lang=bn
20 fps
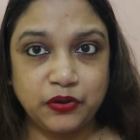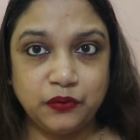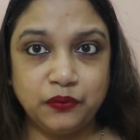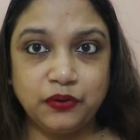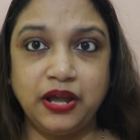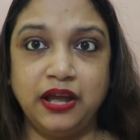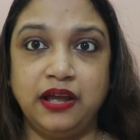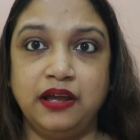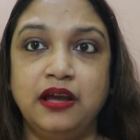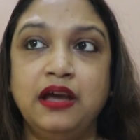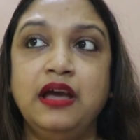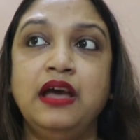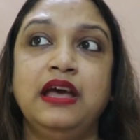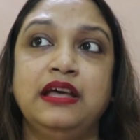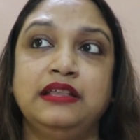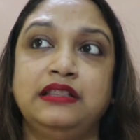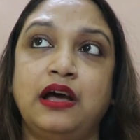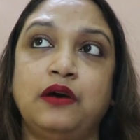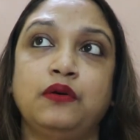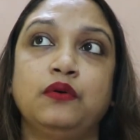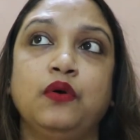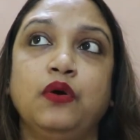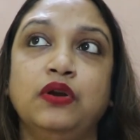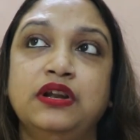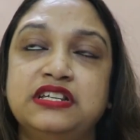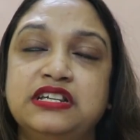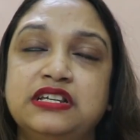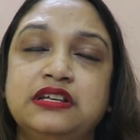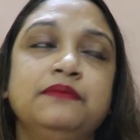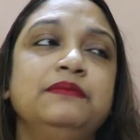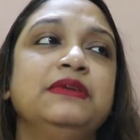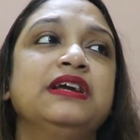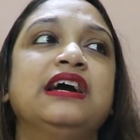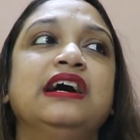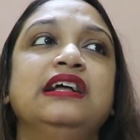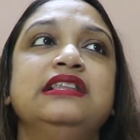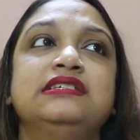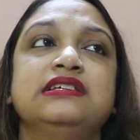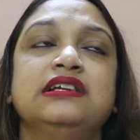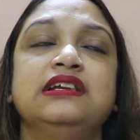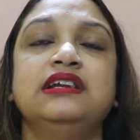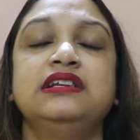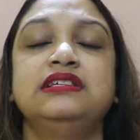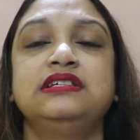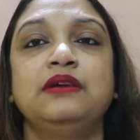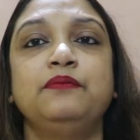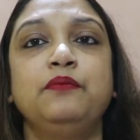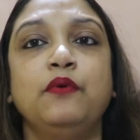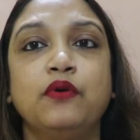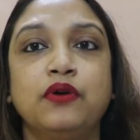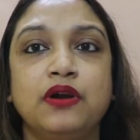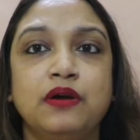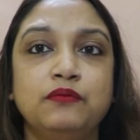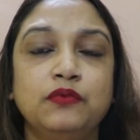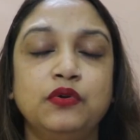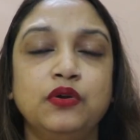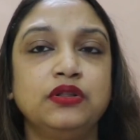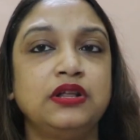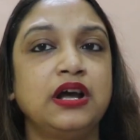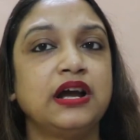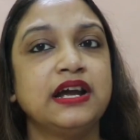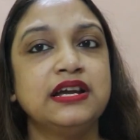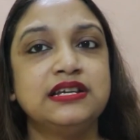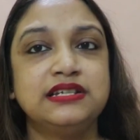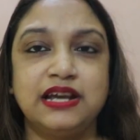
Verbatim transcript: ওকে দেখো কলেজে যেমনি কালচারাল যে প্রোগ্রামগুলো থাকে